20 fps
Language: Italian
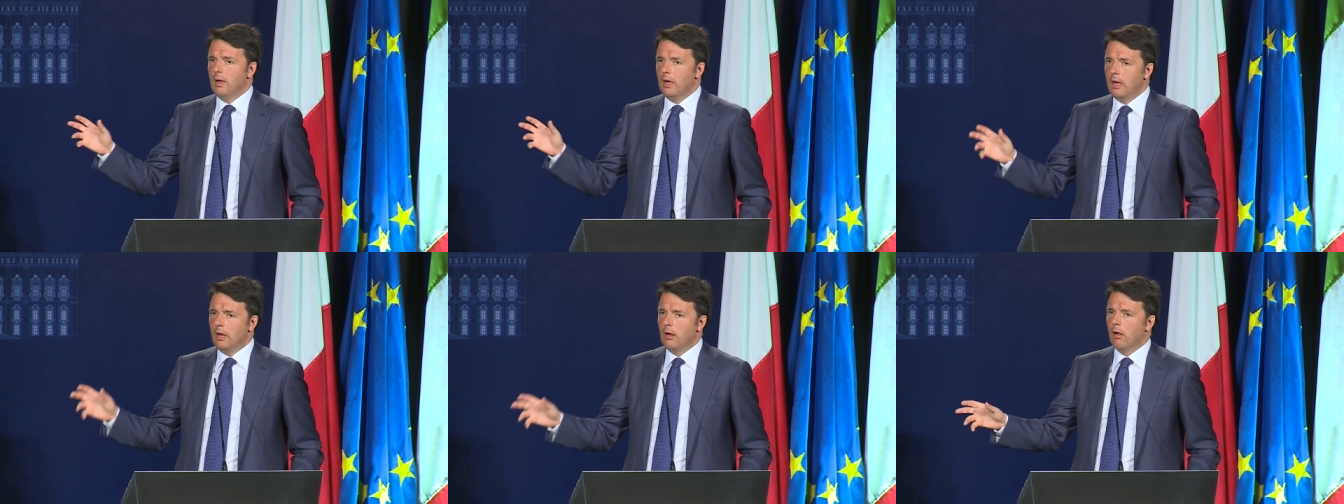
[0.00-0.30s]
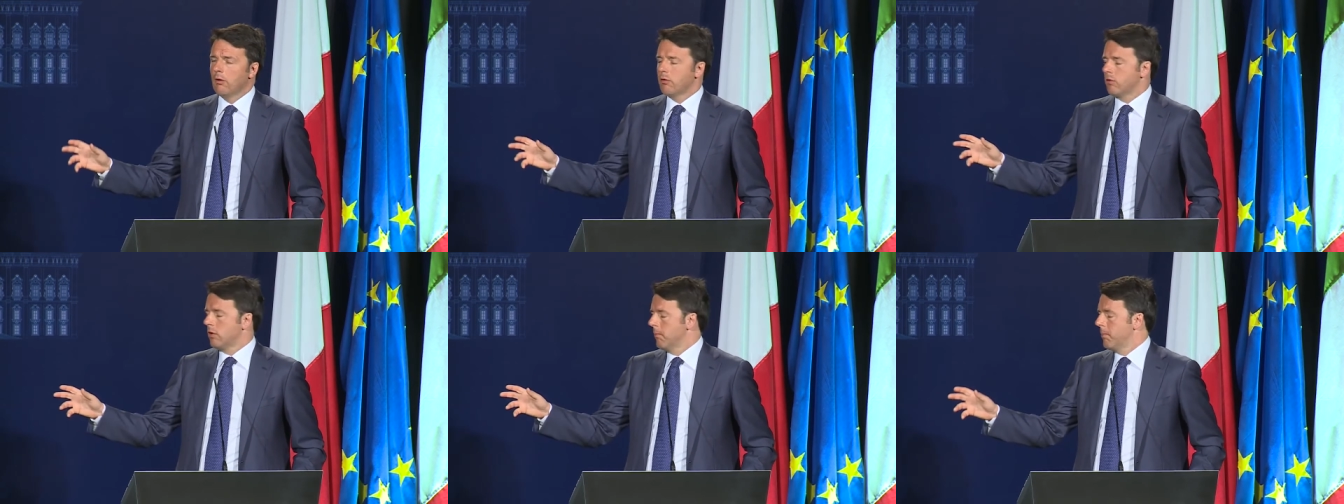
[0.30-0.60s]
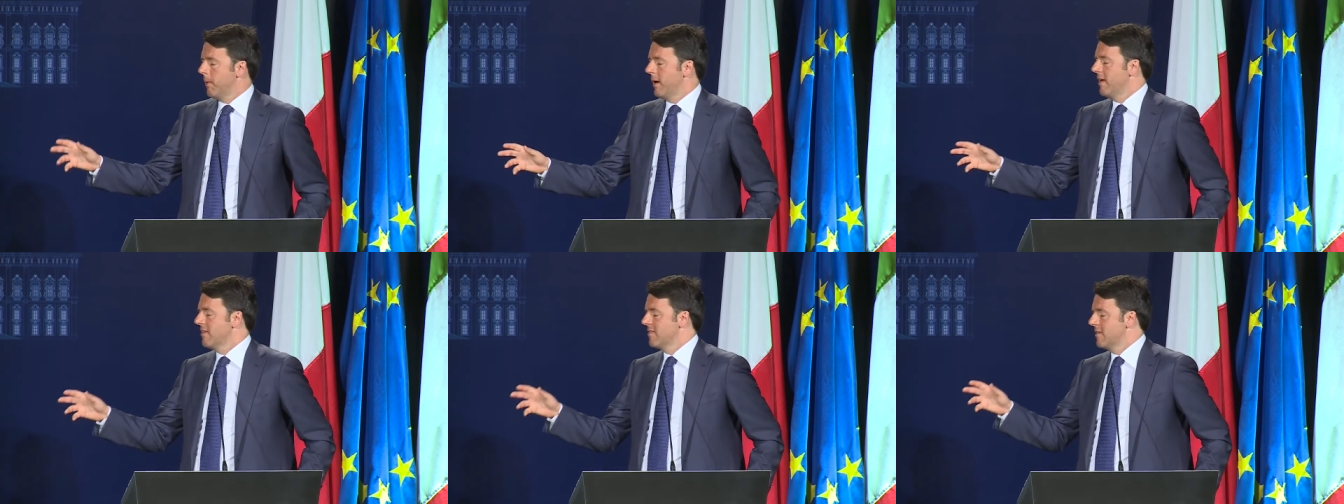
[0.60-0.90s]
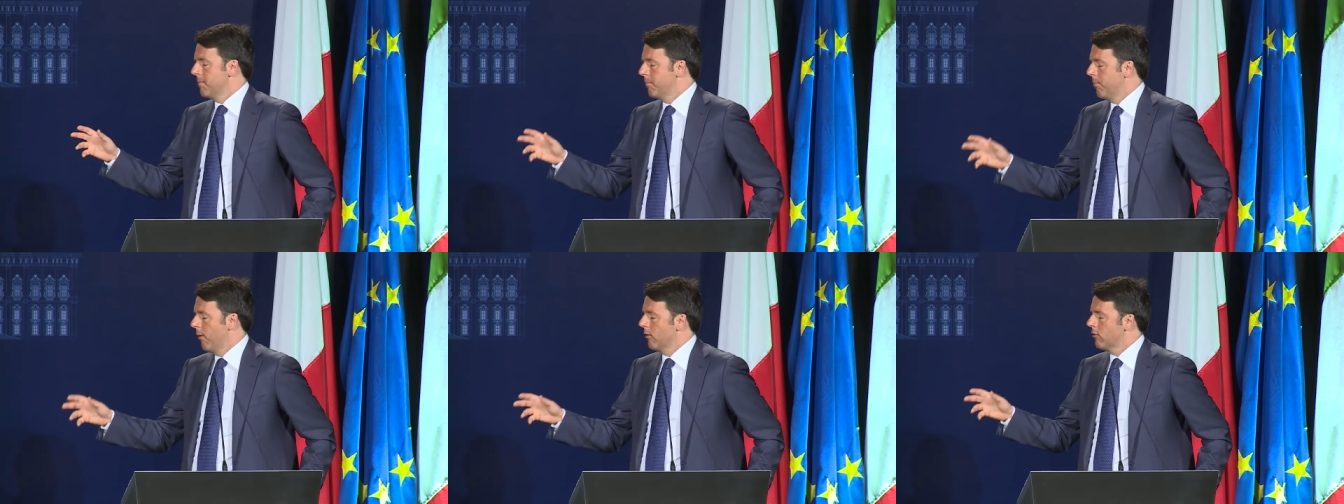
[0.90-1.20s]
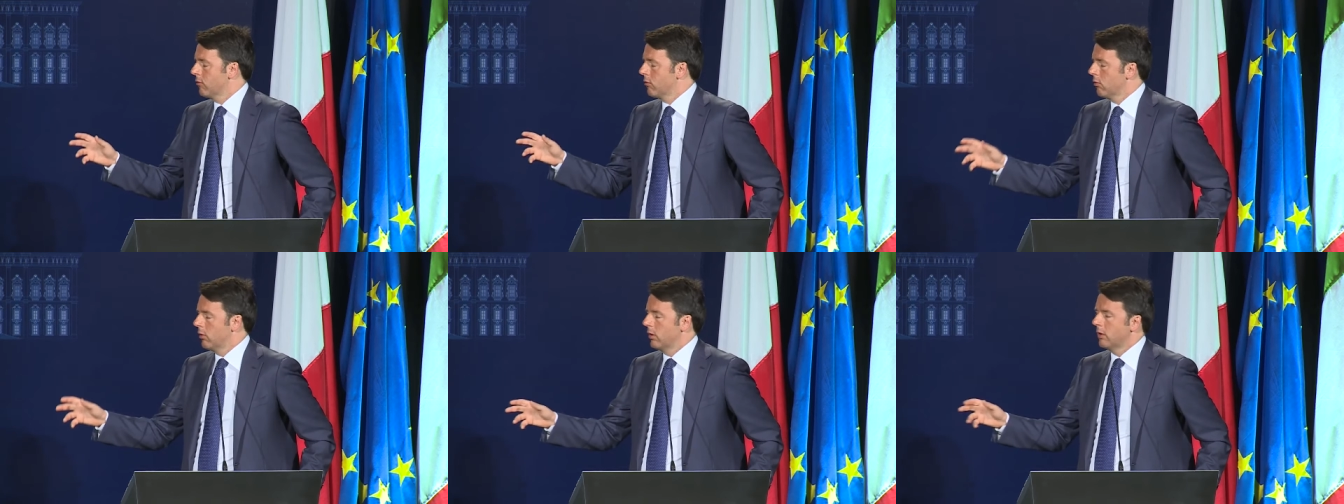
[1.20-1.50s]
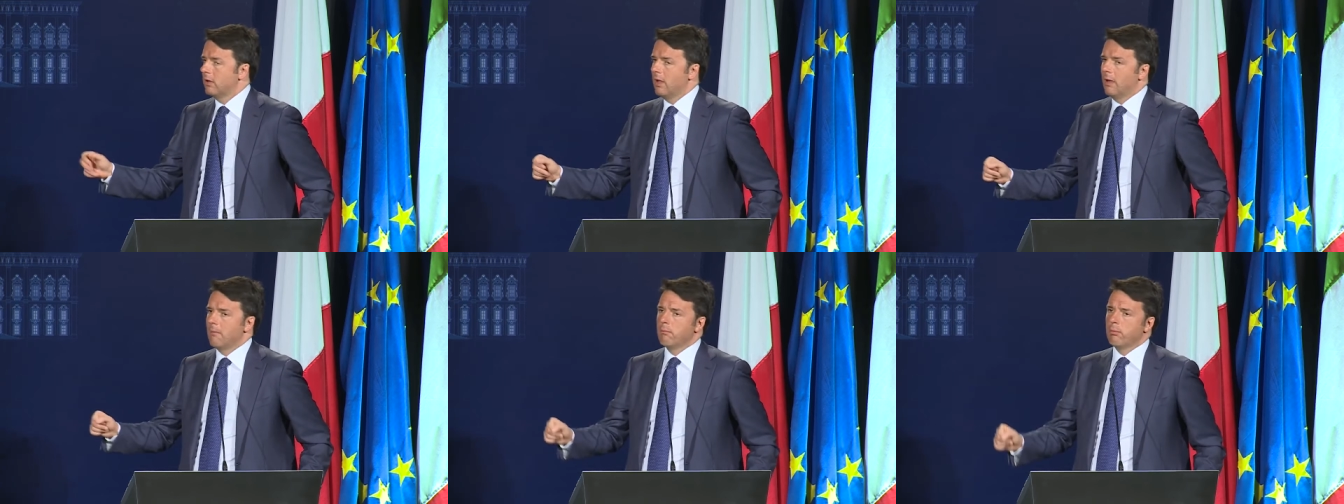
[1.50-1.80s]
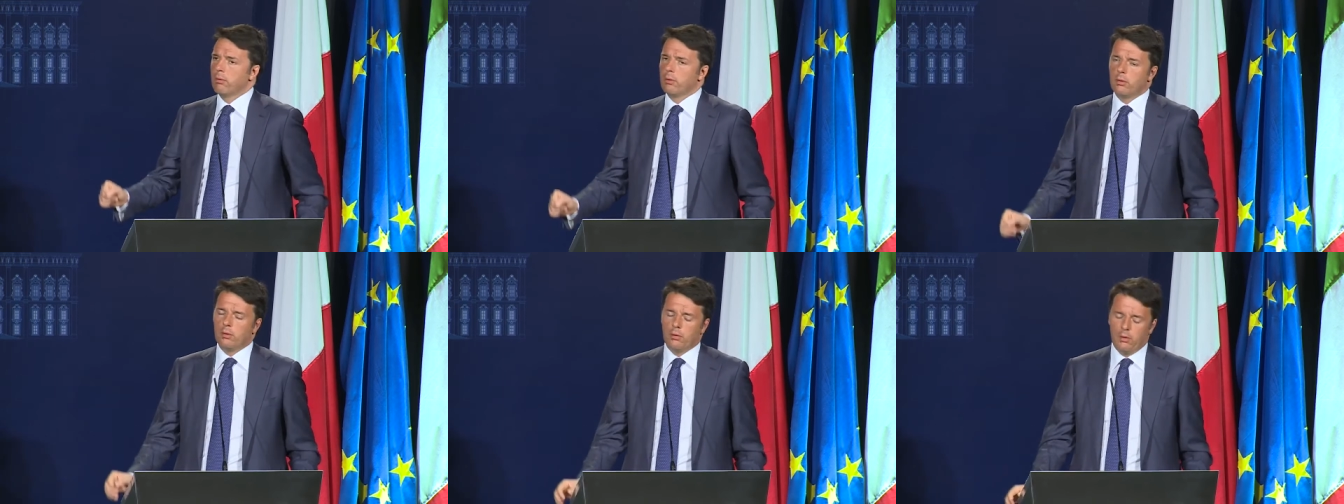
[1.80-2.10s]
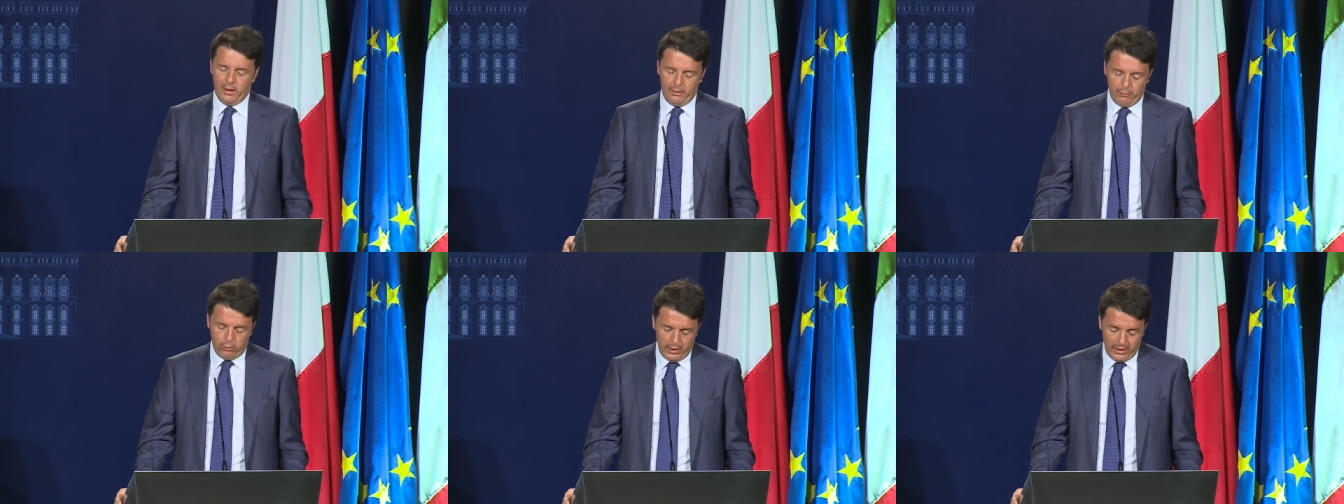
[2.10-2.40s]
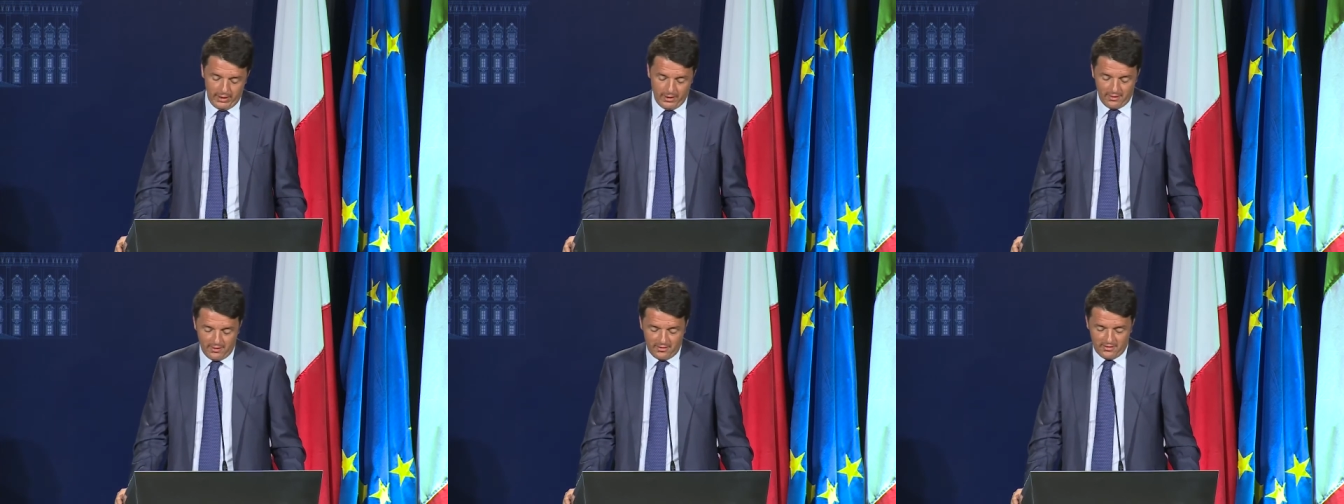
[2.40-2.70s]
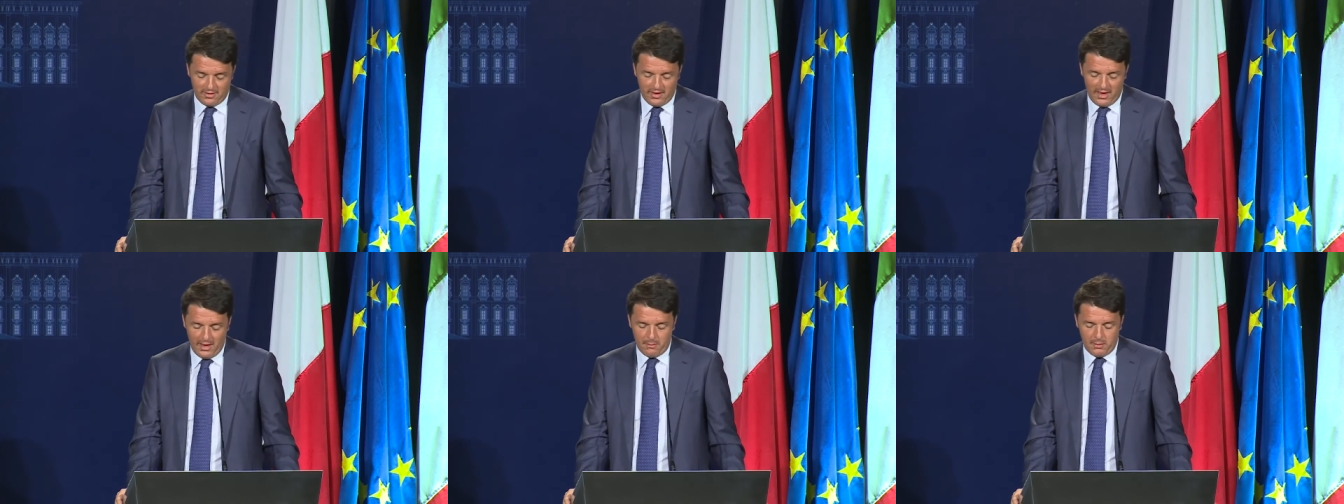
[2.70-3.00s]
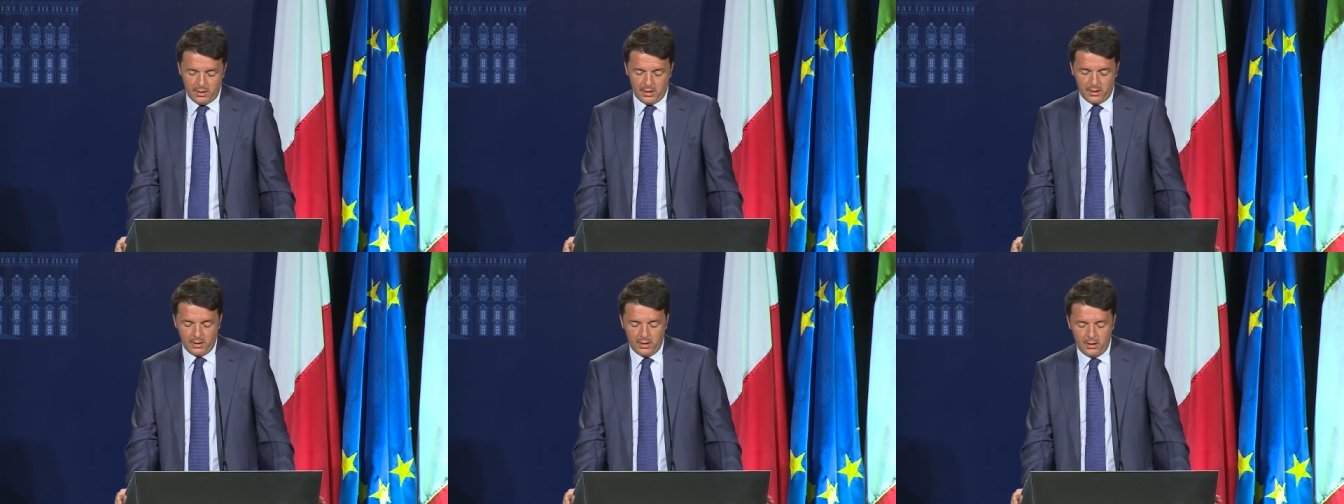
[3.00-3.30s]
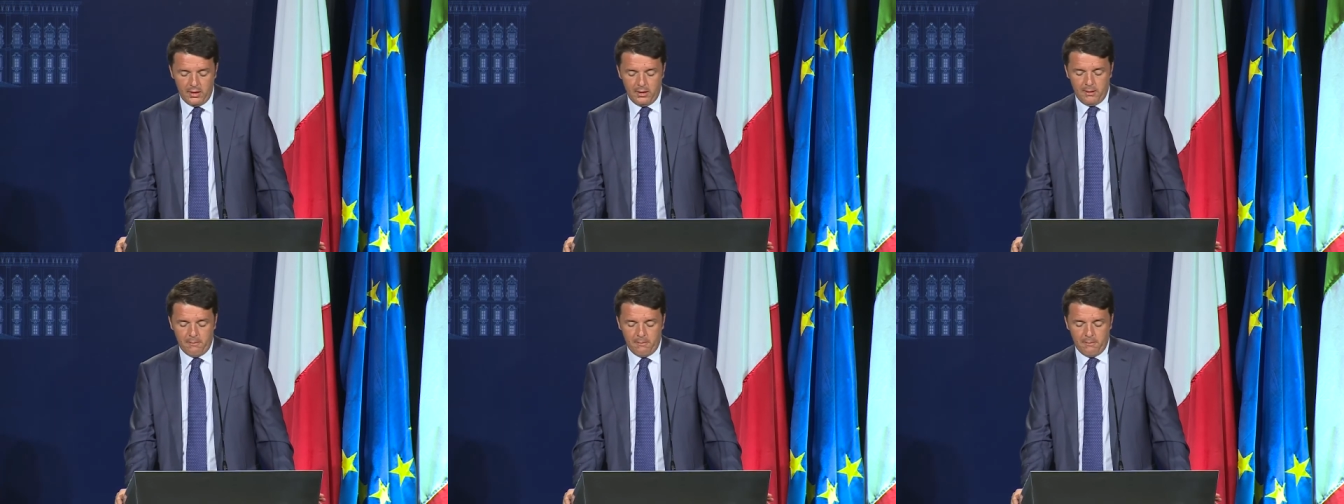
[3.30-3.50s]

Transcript: i nostri paesi possono e debbono lavorare insieme